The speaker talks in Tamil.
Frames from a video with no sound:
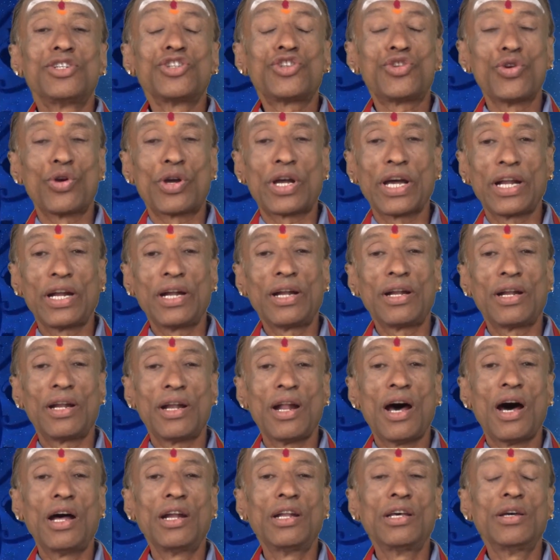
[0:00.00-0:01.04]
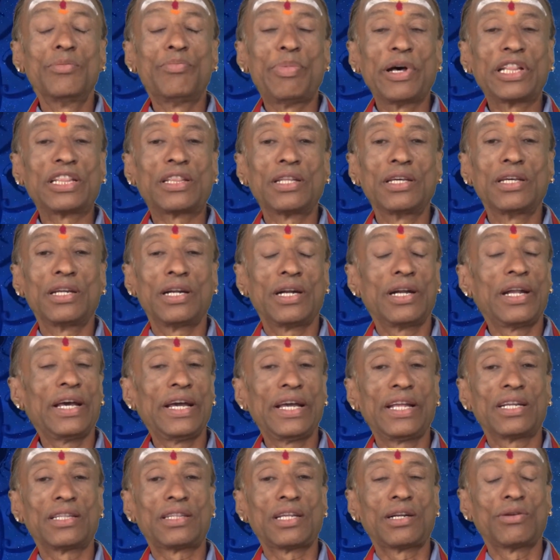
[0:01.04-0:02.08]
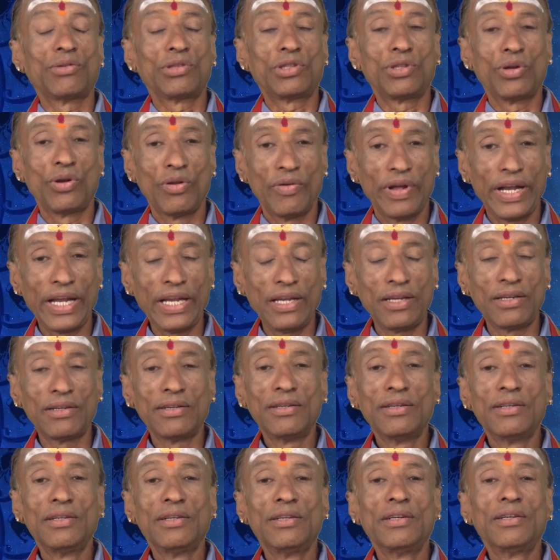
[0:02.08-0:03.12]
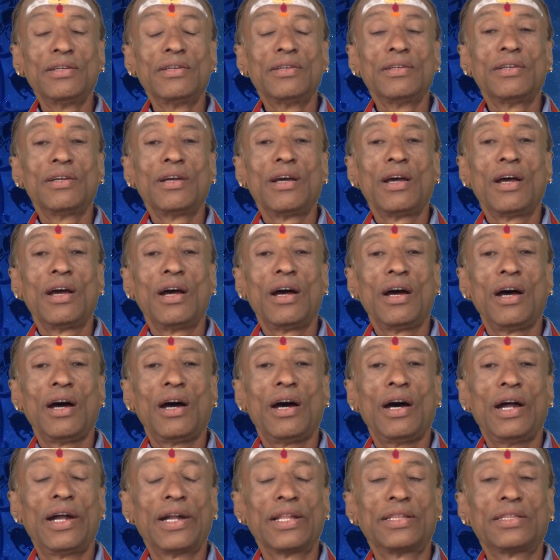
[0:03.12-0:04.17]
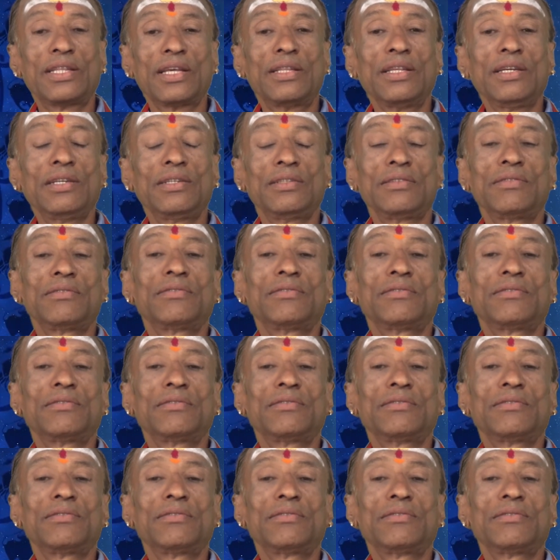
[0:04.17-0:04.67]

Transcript: சுக்கரன் நாலு பத்து ரெண்டாயிரத்தி இருபத்தொன்று வரை அடுத்தது